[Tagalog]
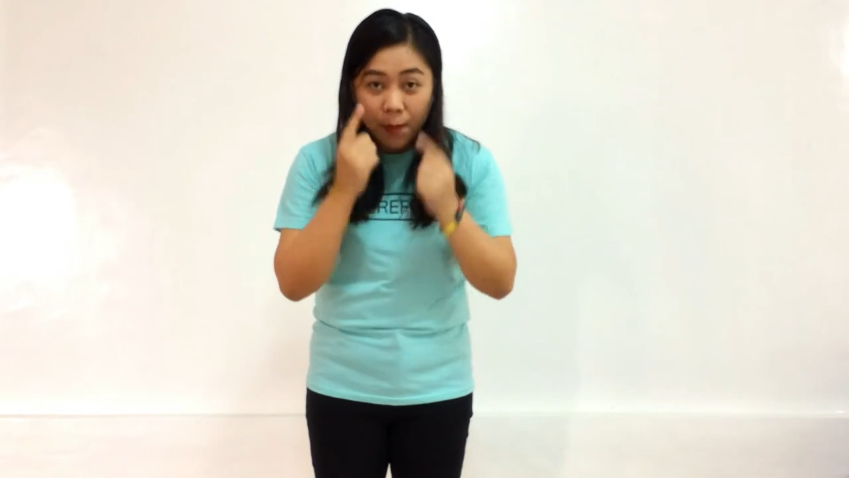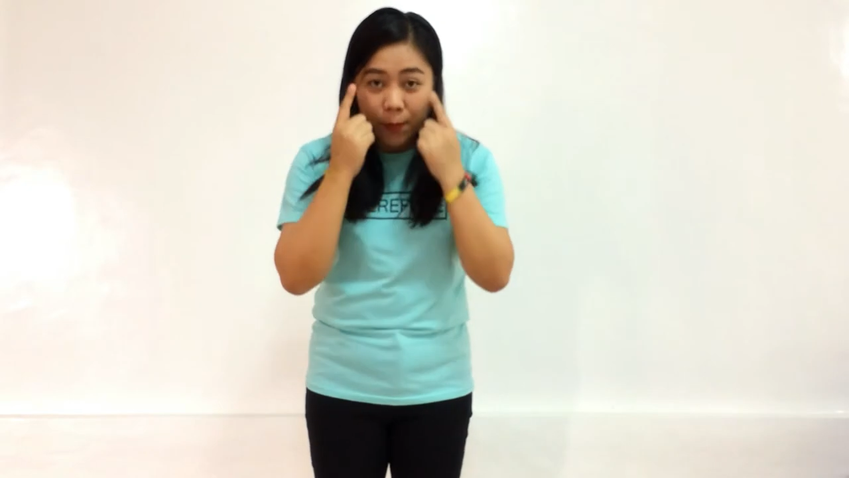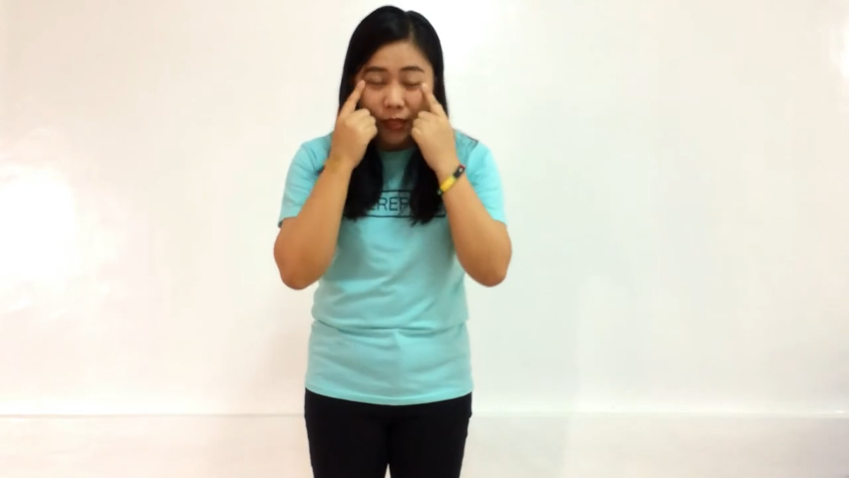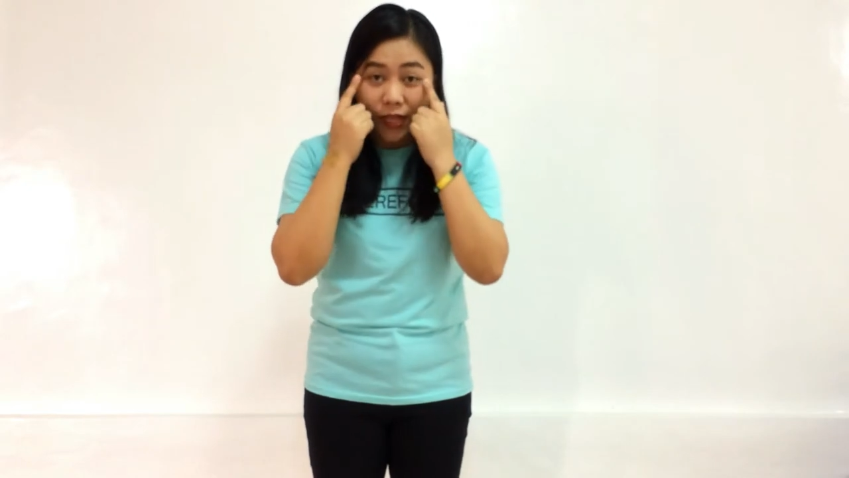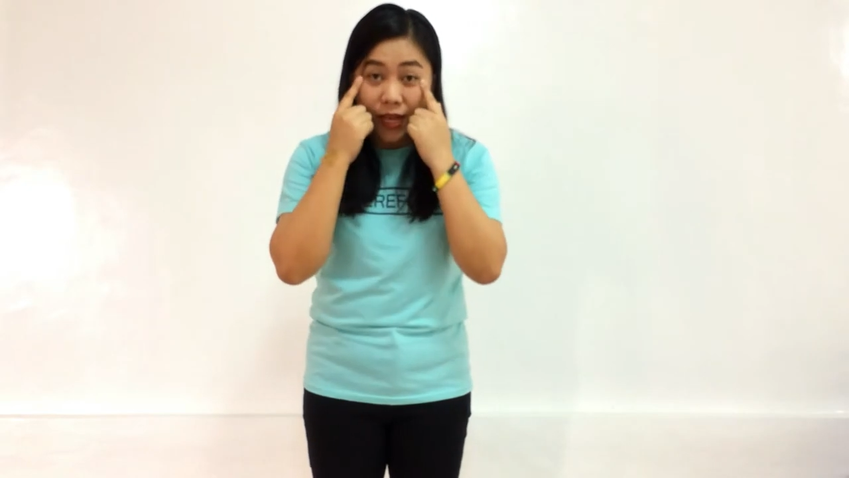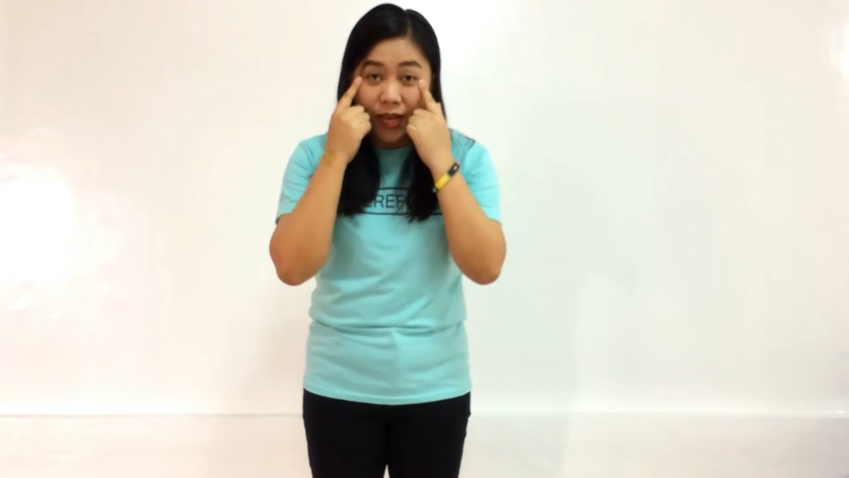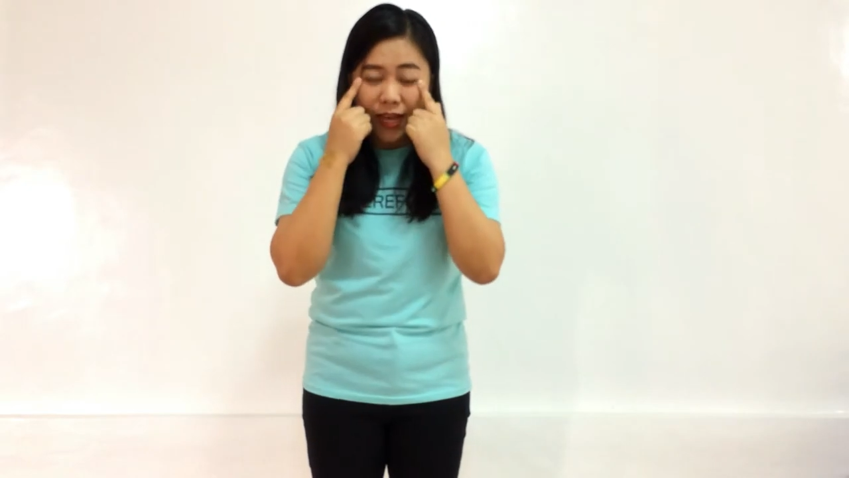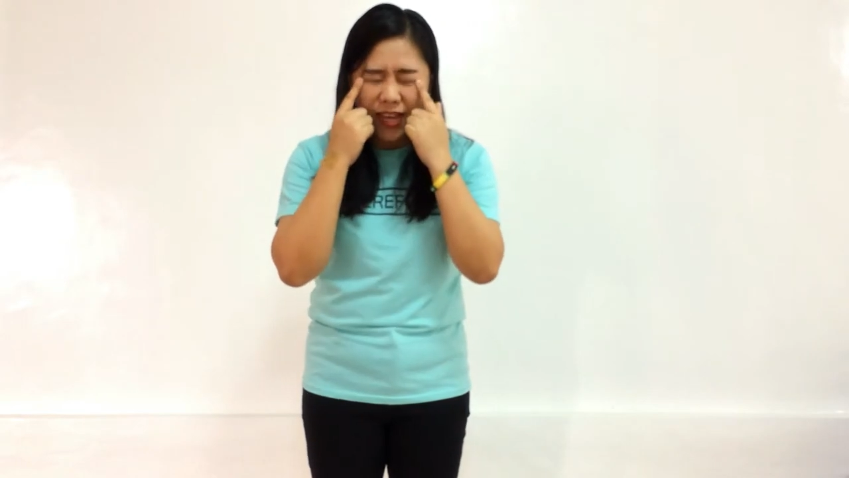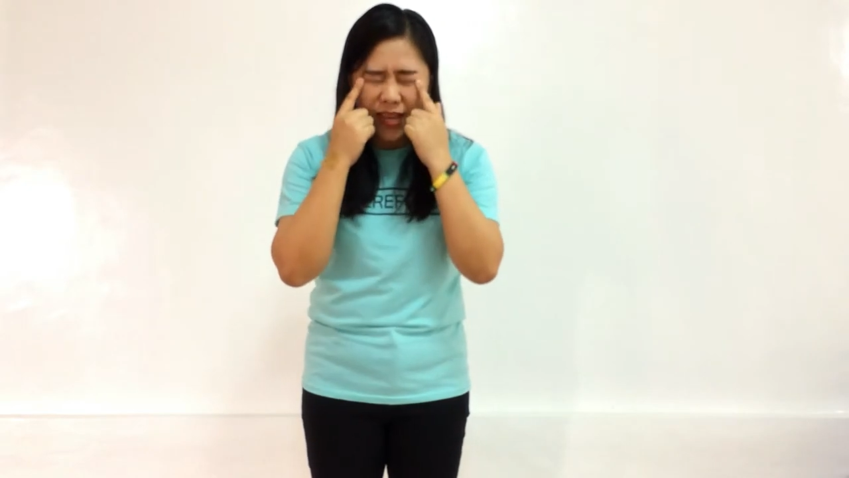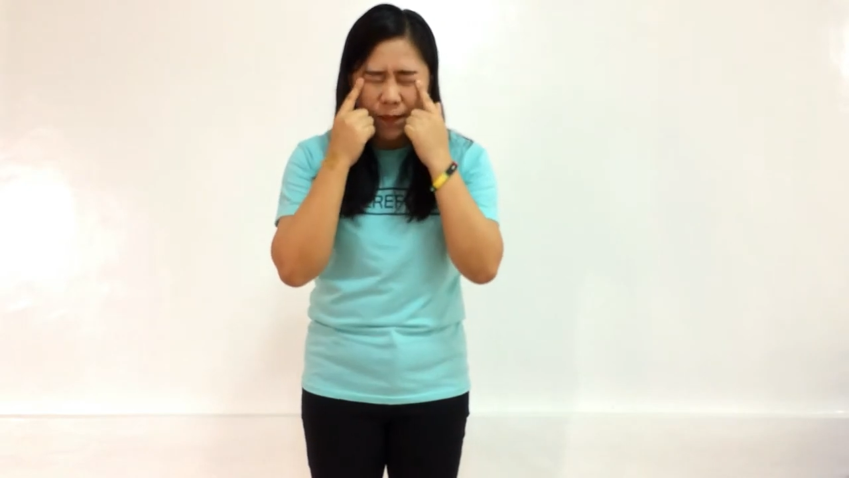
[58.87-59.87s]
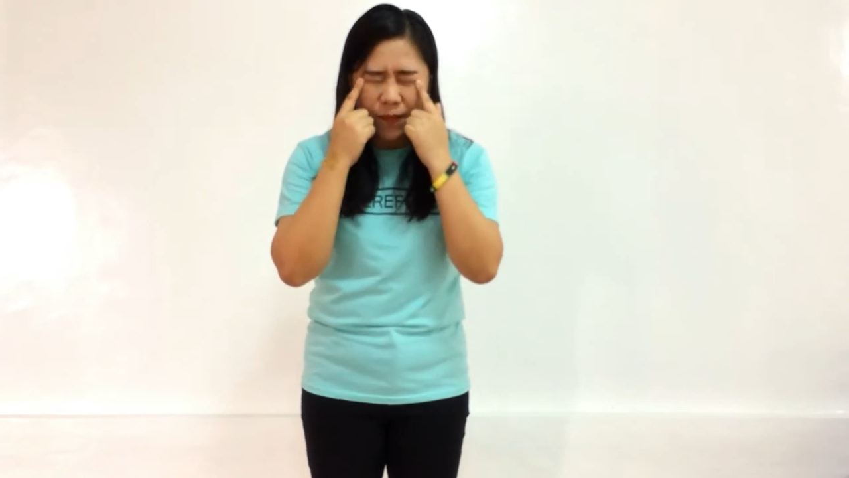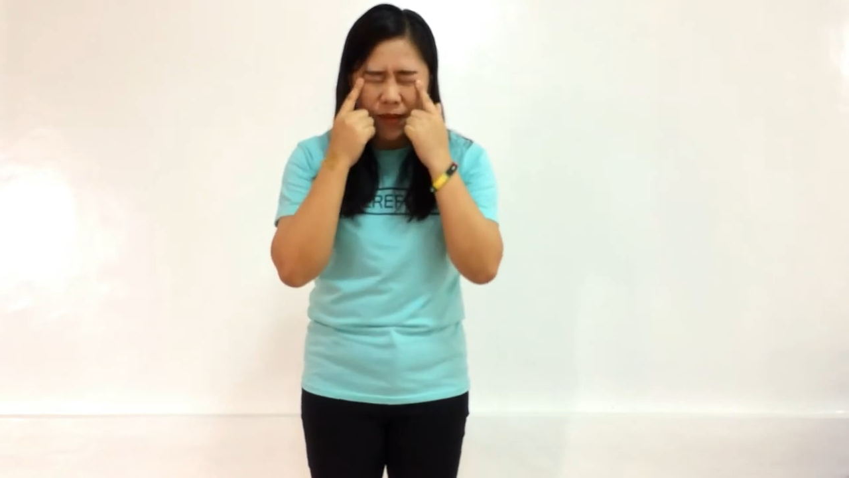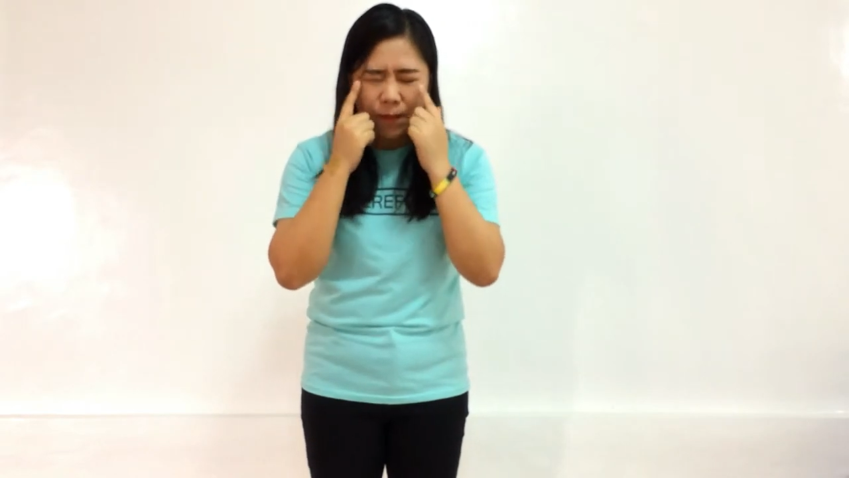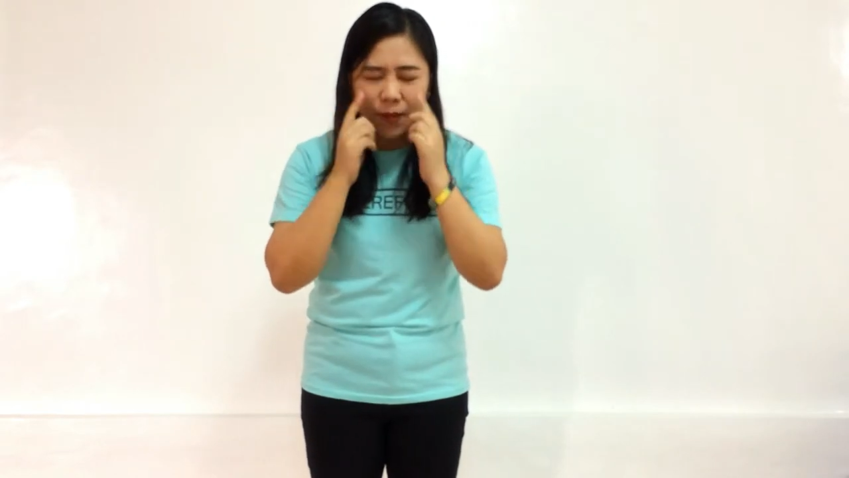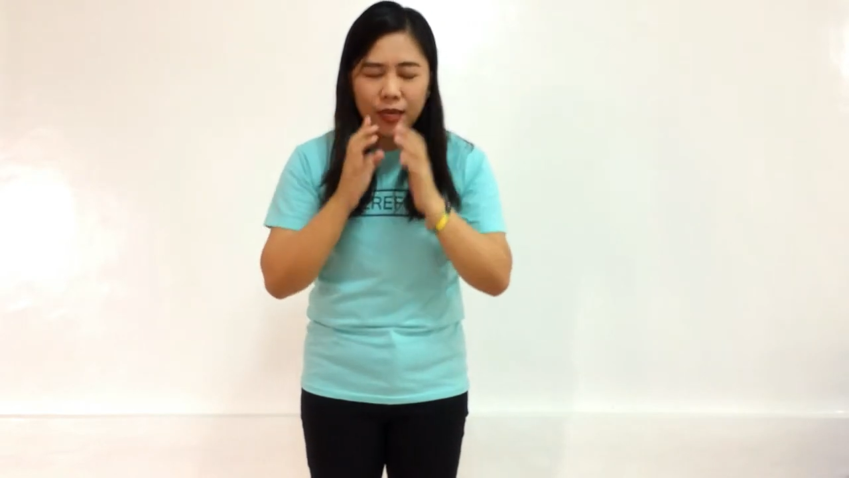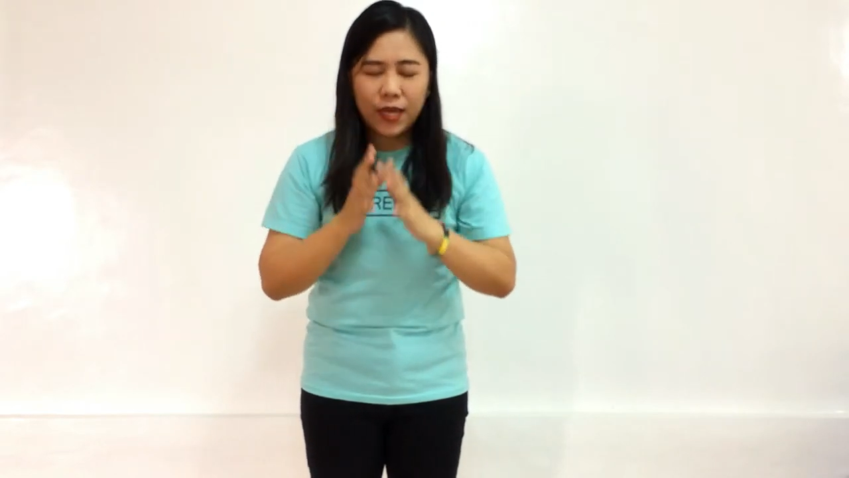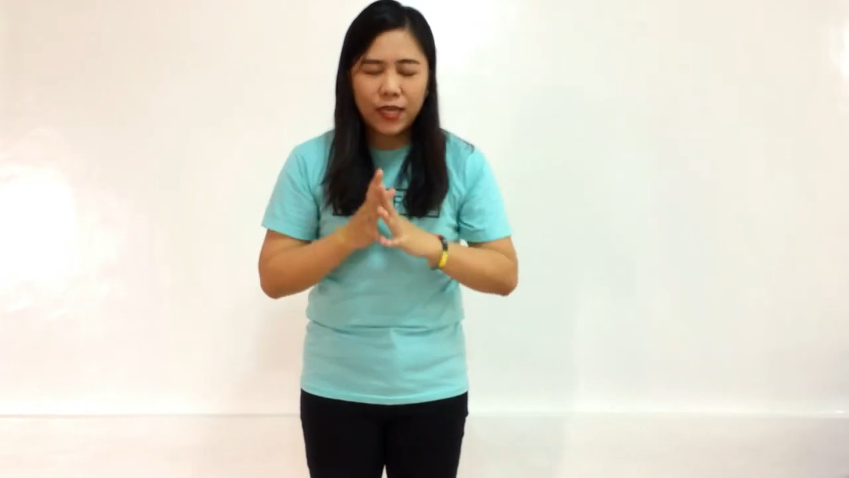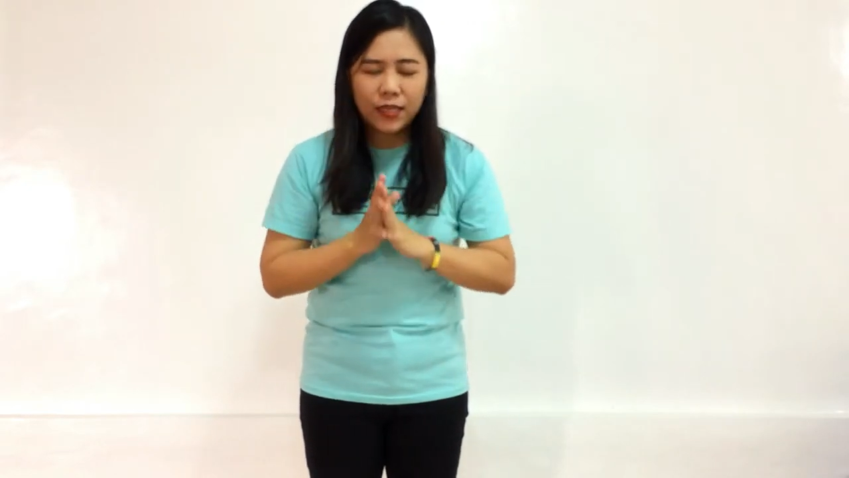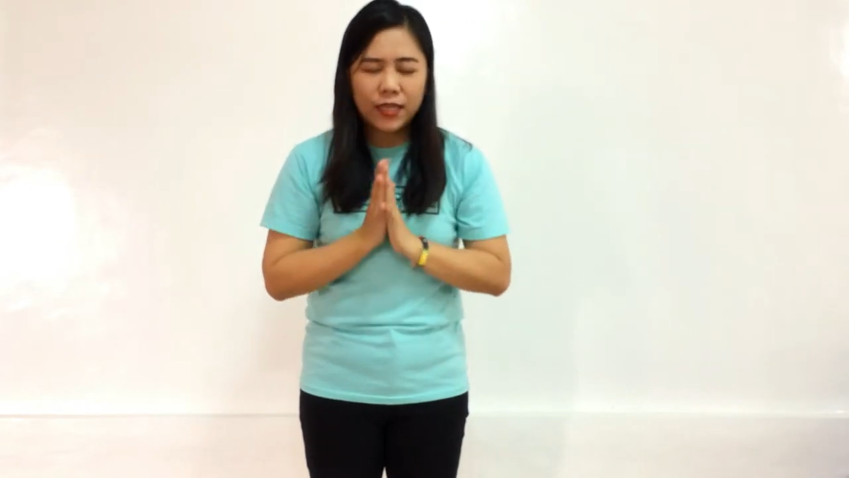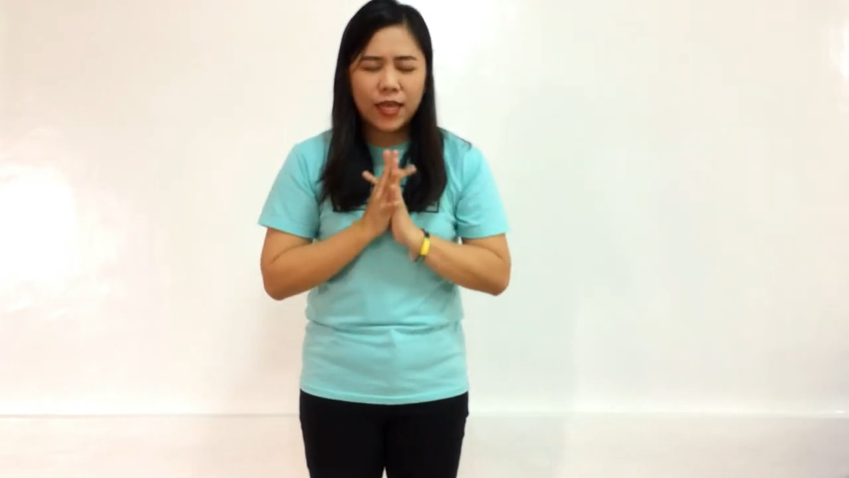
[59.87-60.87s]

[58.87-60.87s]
matay ipipikit